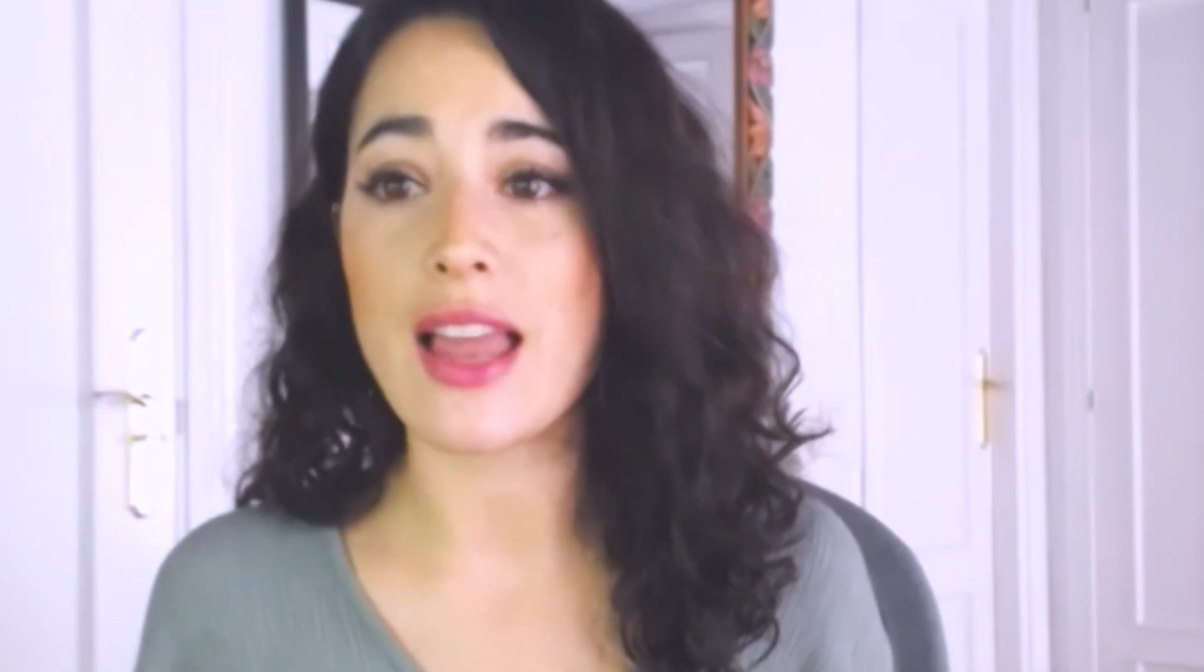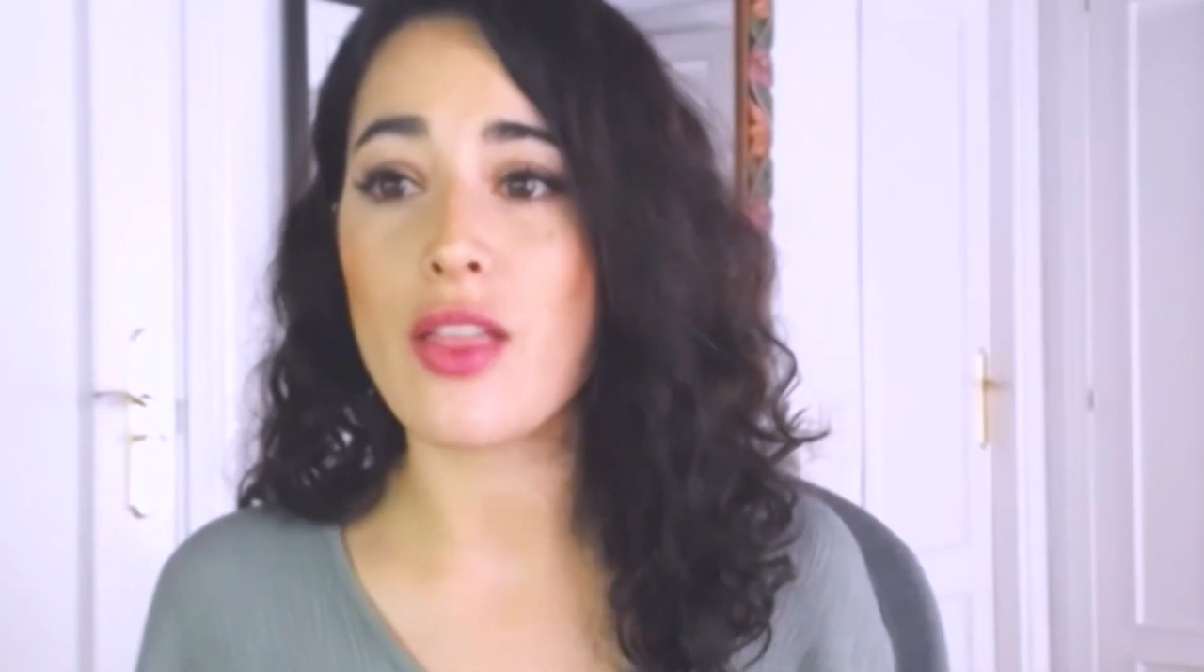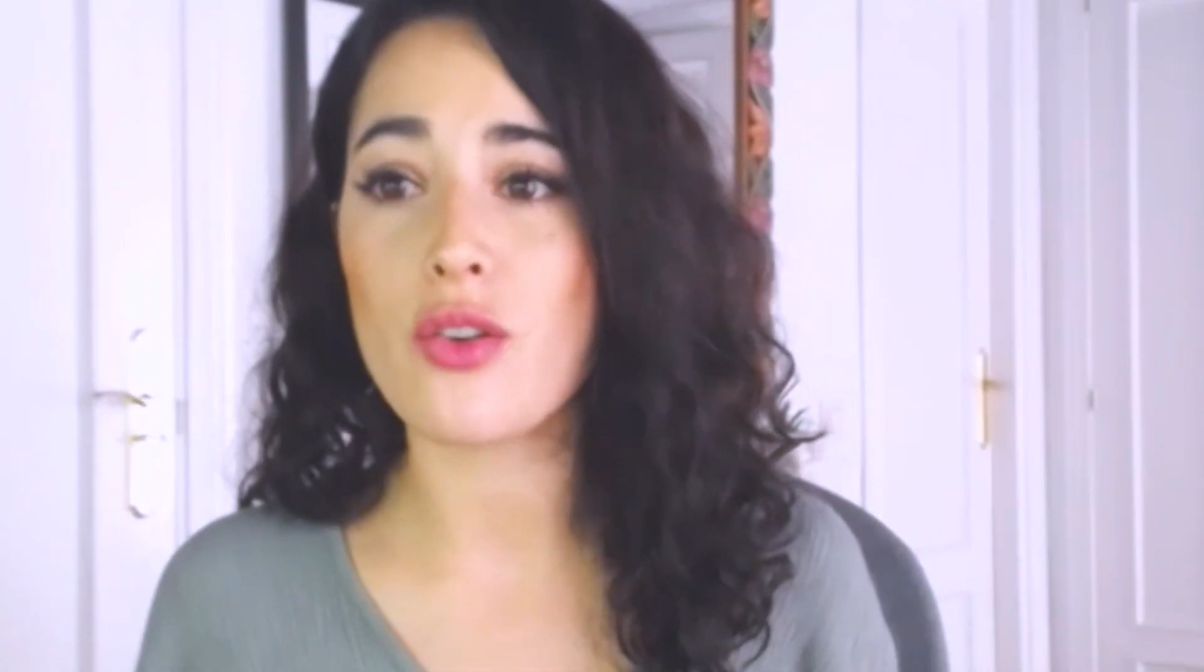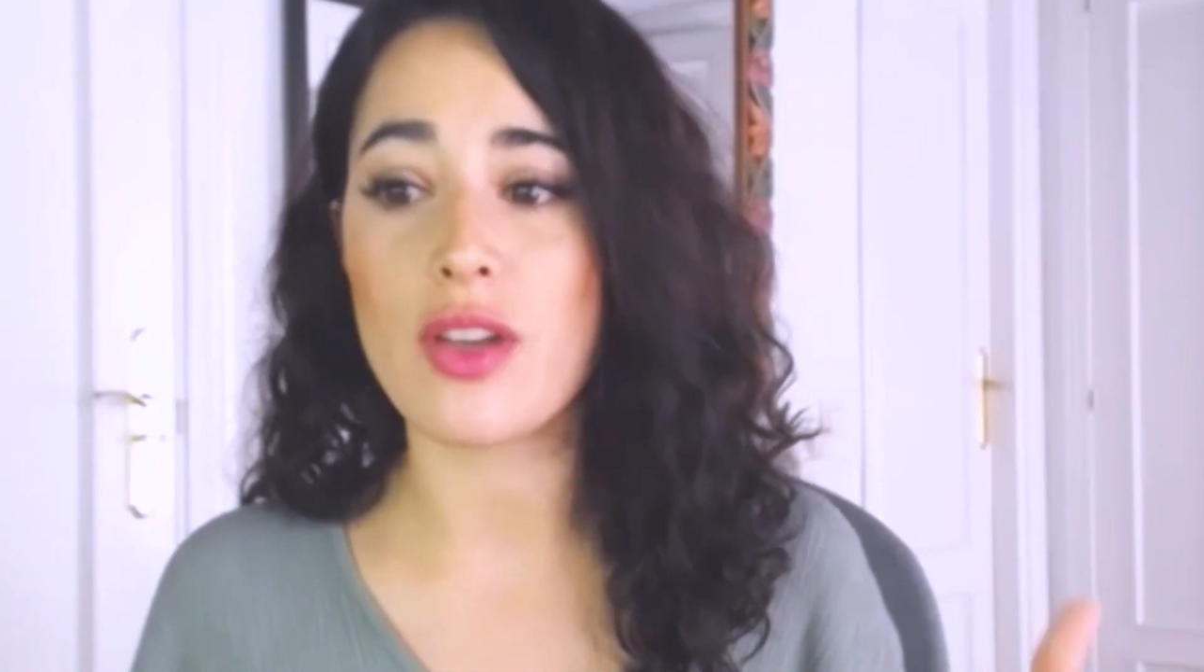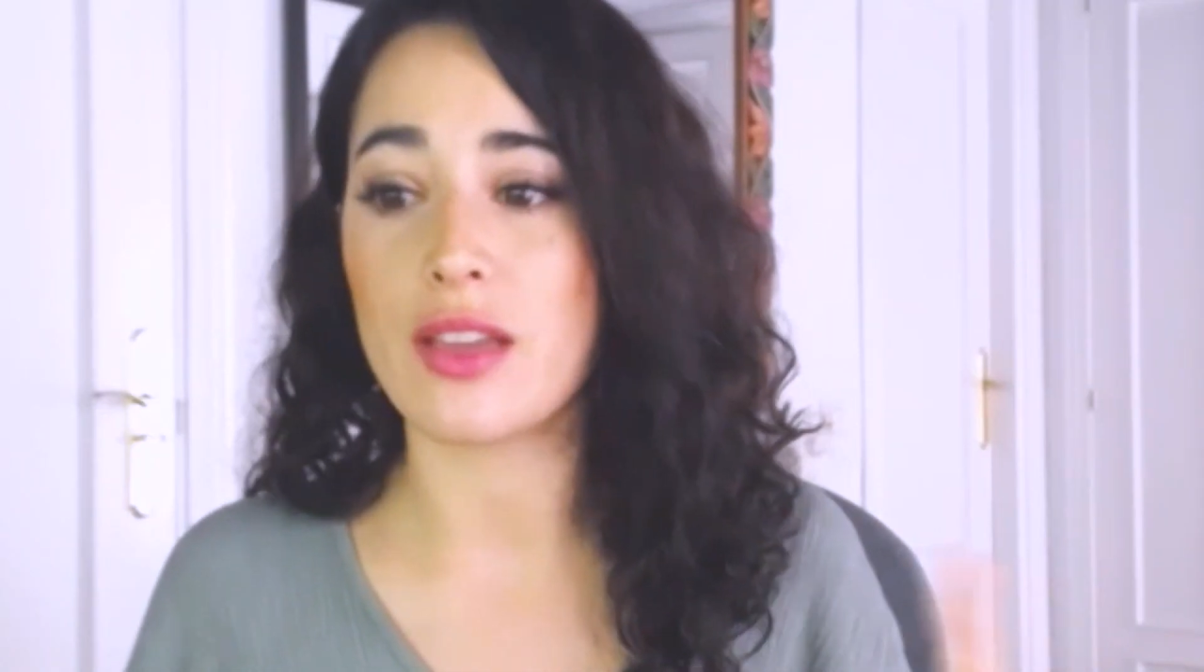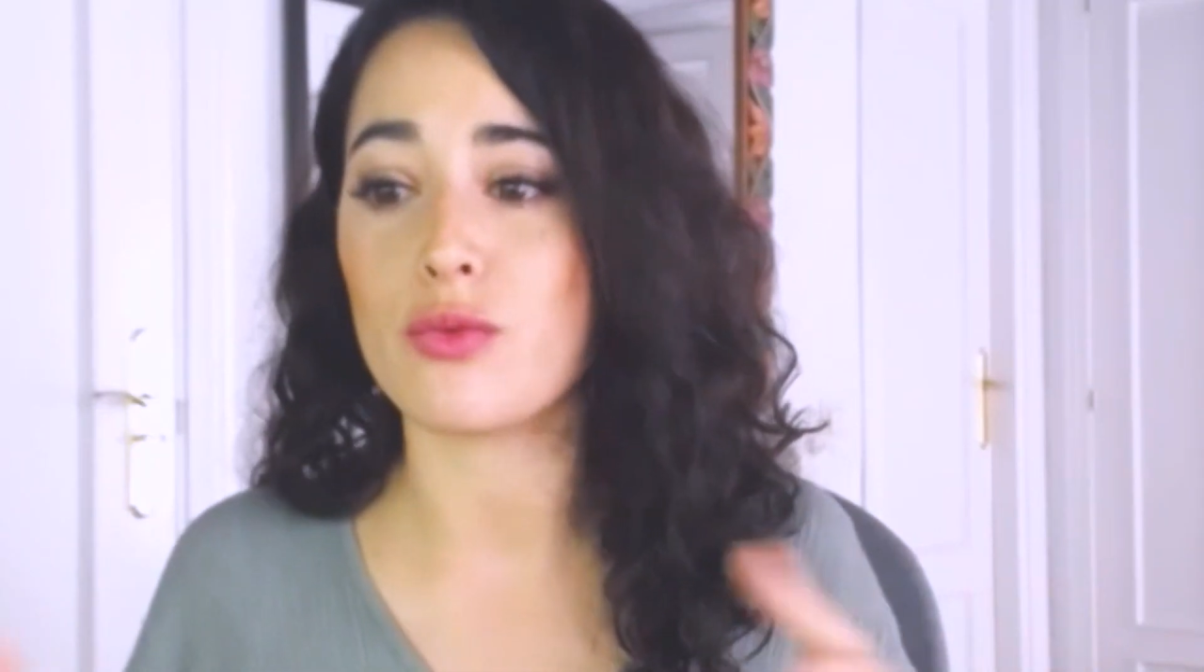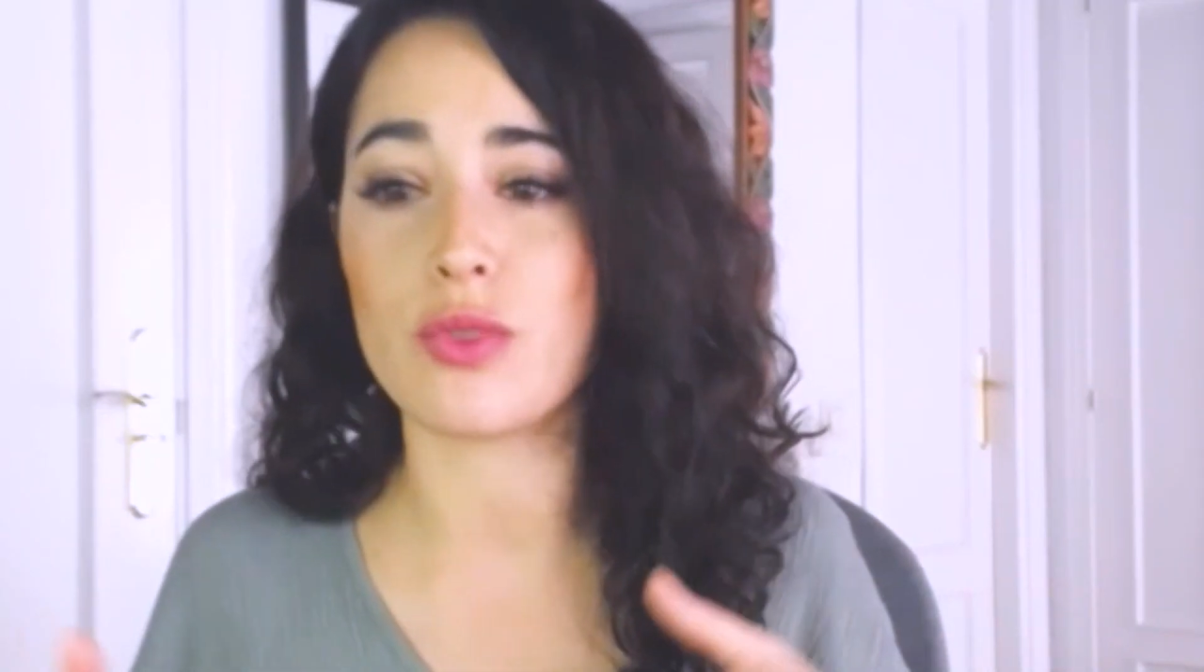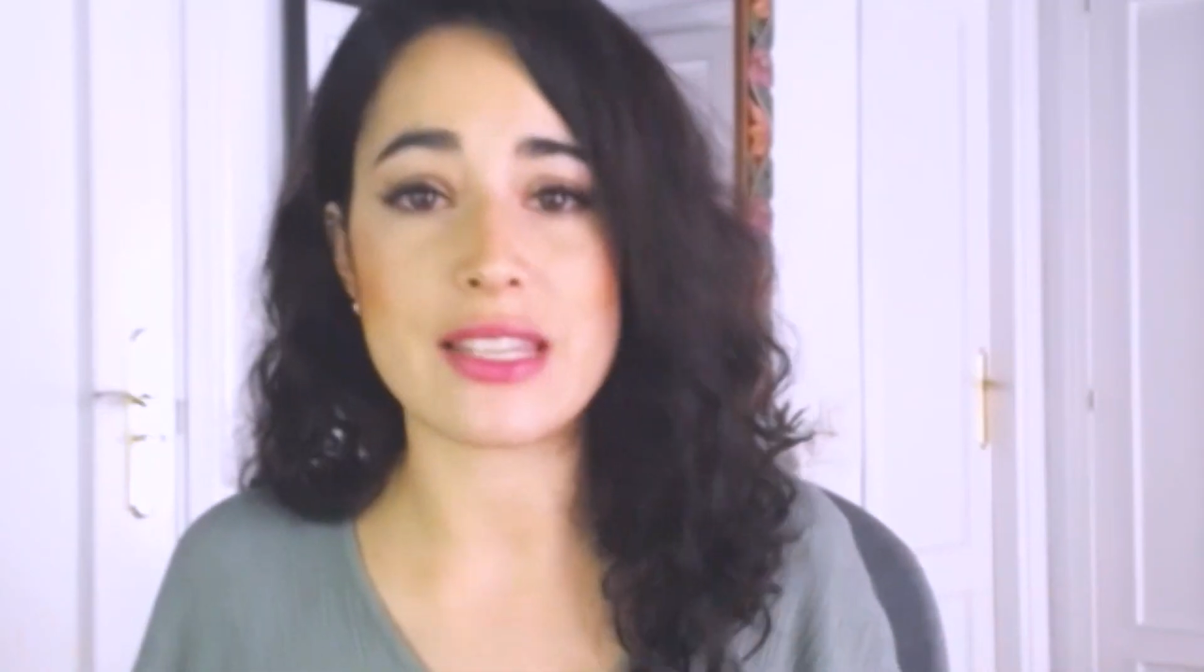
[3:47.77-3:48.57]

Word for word: traslado,